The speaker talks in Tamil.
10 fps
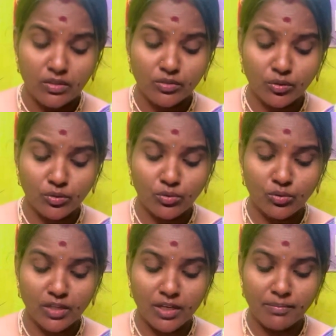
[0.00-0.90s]
ஸோ
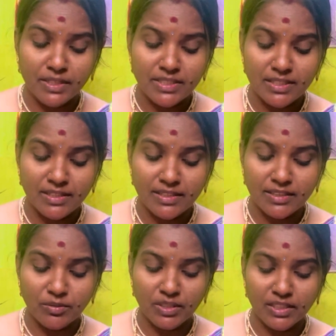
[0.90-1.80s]

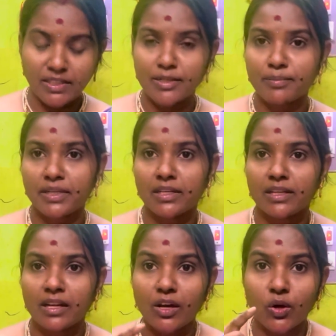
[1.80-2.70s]
கமெண்ட்ஸ்ன்றது வந்து என்ன
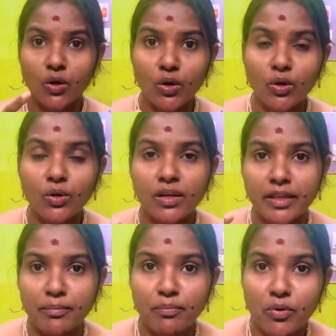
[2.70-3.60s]
பண்ணிங்கன்னா ஆல்
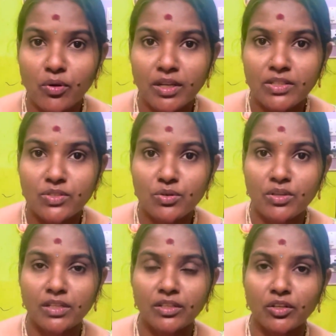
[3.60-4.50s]
இம்பார்ட்டன்ட்
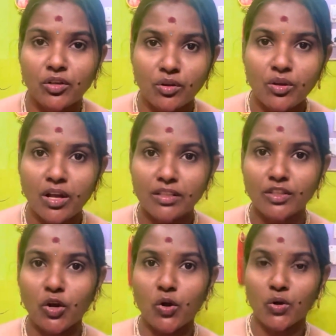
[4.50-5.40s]
சொல்லிட்டு இருக்கும் அந்த
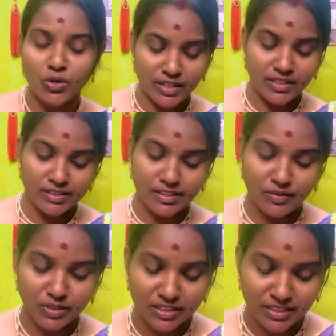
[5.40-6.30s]
ஆல்ன்றதை
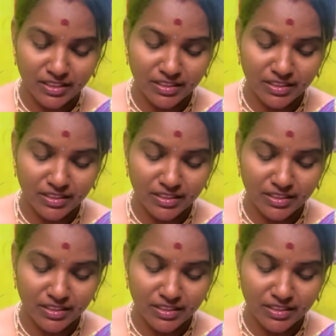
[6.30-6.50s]
வந்து